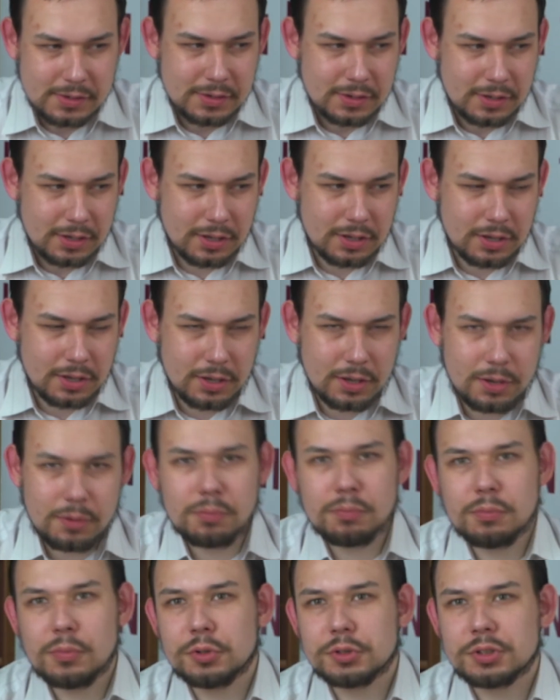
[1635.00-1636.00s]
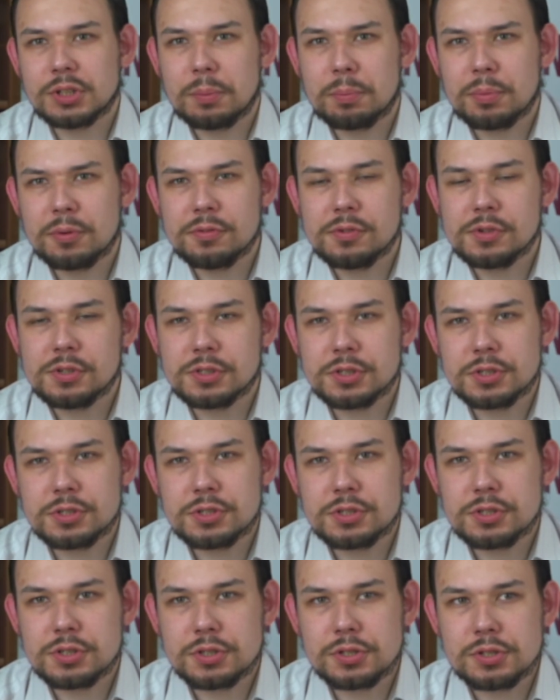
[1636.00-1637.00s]
e, można
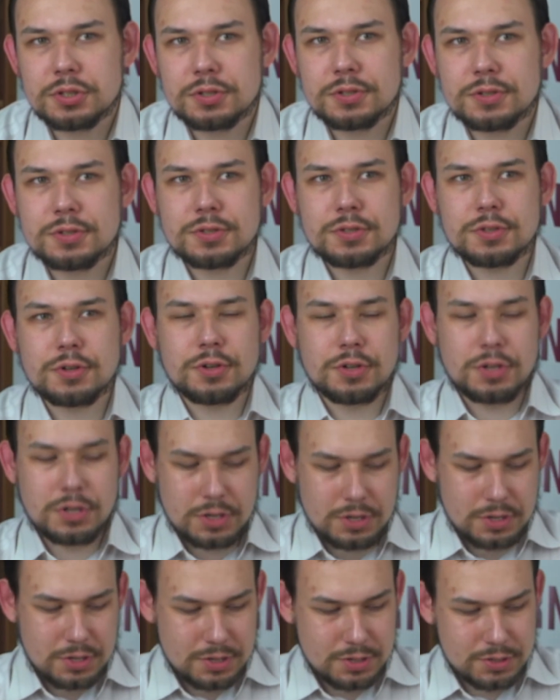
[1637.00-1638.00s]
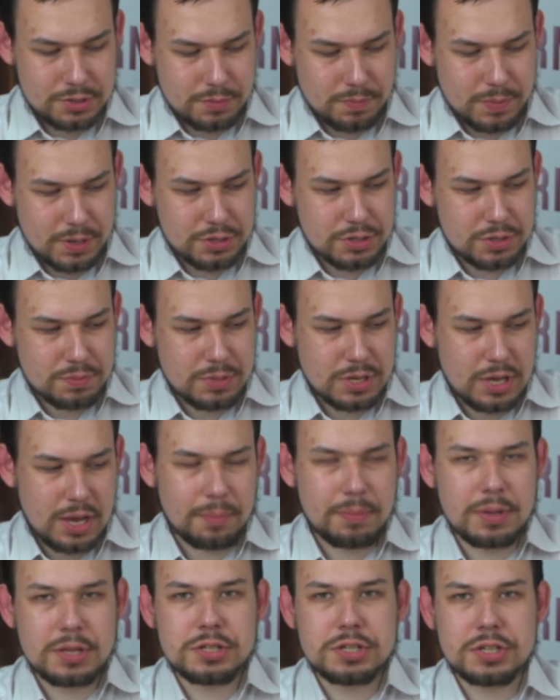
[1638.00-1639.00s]
powiedzieć, e, stoi. Zobaczymy,
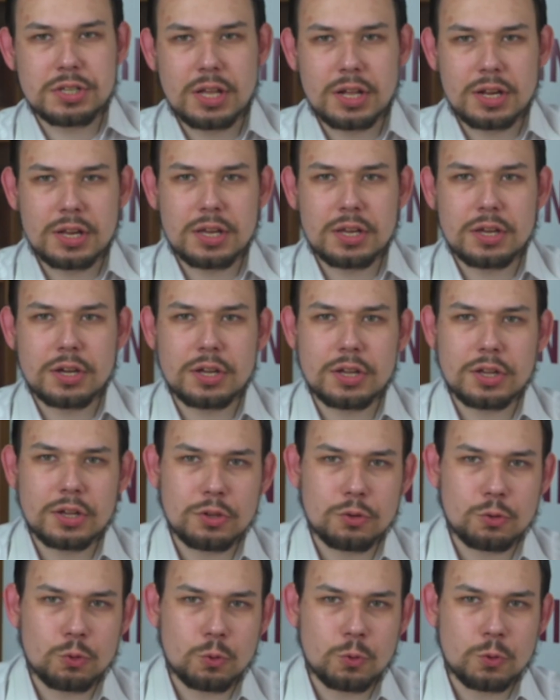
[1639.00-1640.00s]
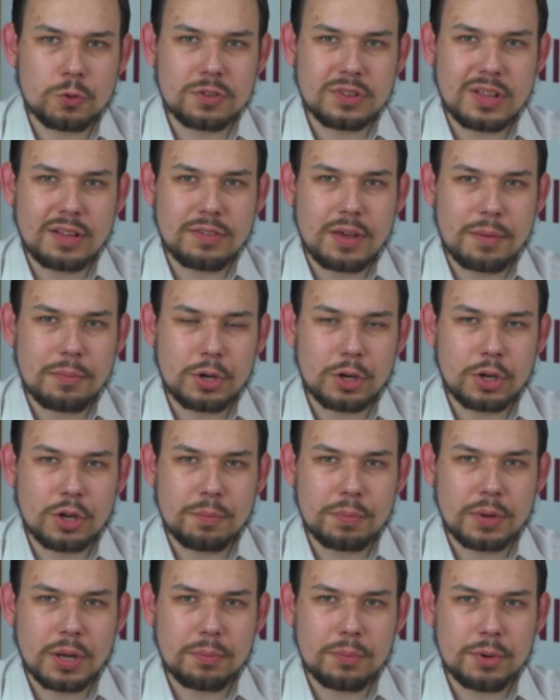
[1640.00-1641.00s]
jak będzie dalej. E, tu stawiamy
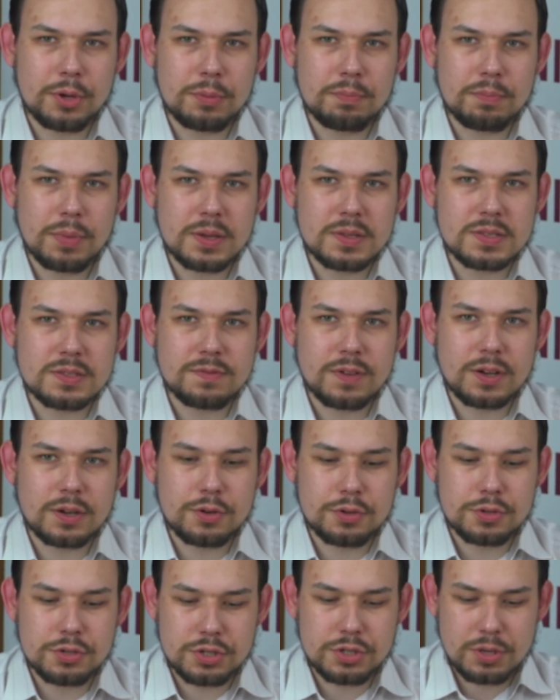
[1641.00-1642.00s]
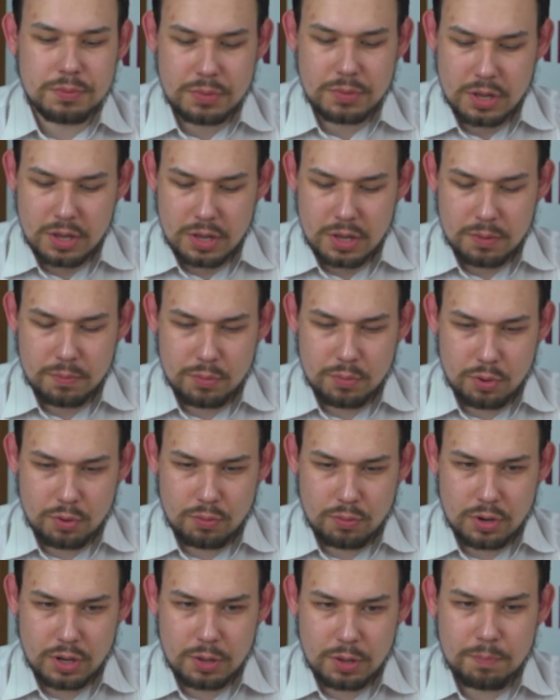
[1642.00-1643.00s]
kropkę. Moim Państwa gościem
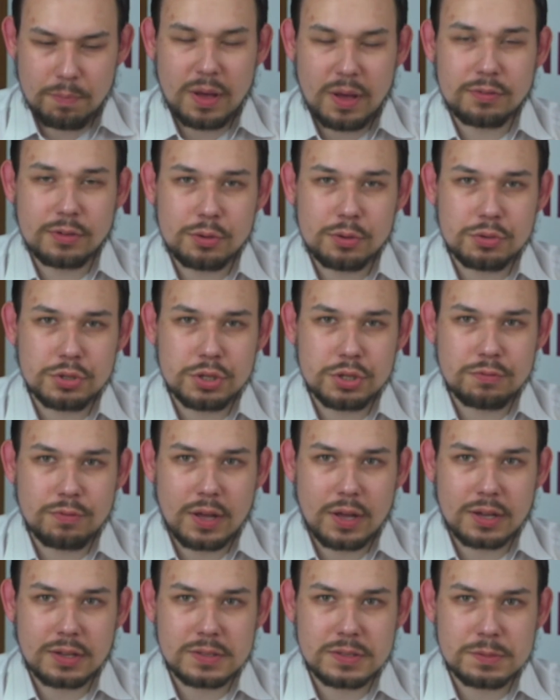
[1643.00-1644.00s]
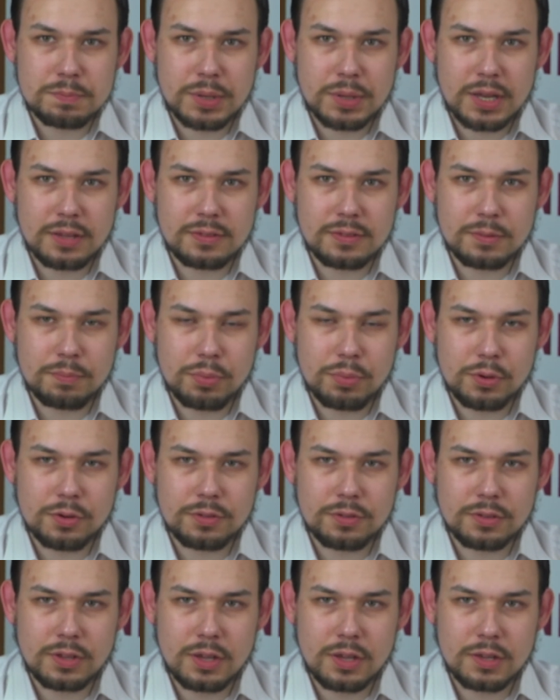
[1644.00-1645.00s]
był Paweł Siwak z Pracy
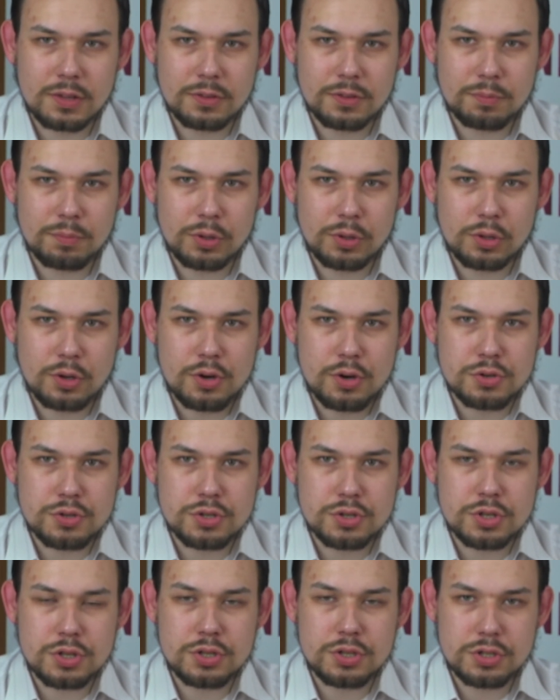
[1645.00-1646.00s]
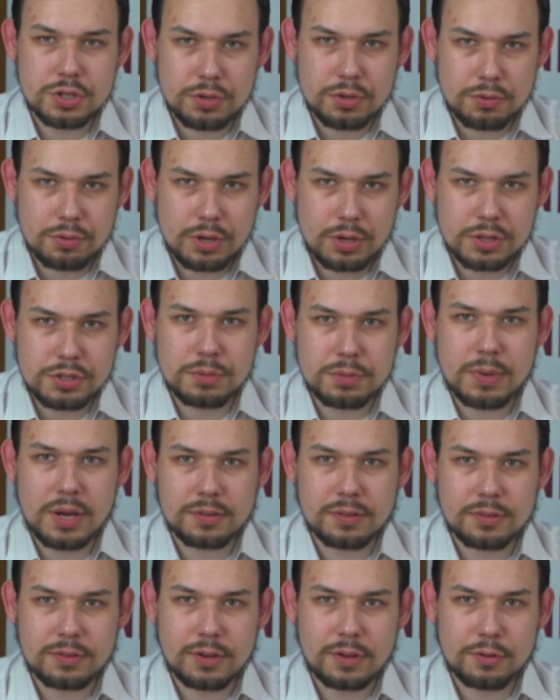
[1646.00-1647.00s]
Polskiej z Bydgoszczy. Dziękuję Ci
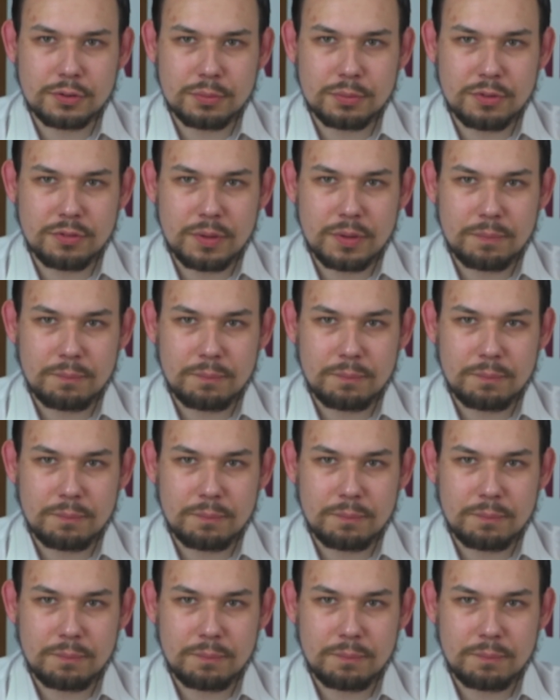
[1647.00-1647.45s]
bardzo za rozmowę.